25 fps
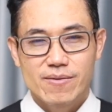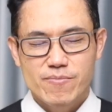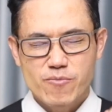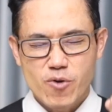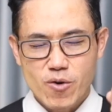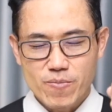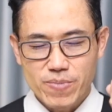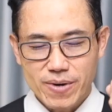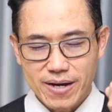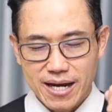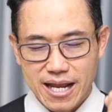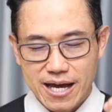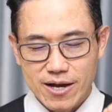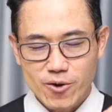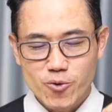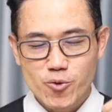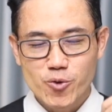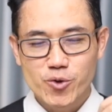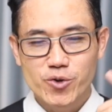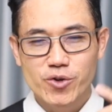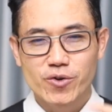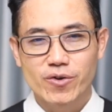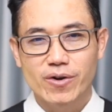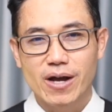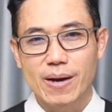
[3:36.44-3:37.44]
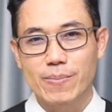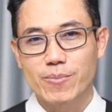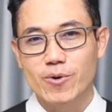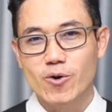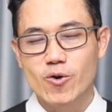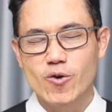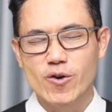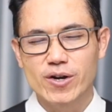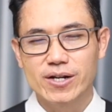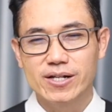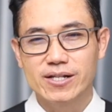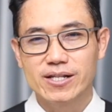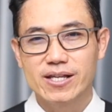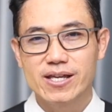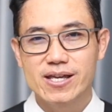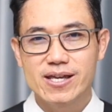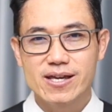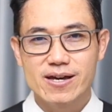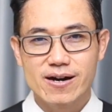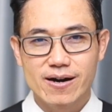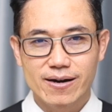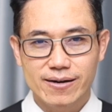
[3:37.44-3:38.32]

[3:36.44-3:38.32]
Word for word: ผมกำลังคุยอยู่กับคนที่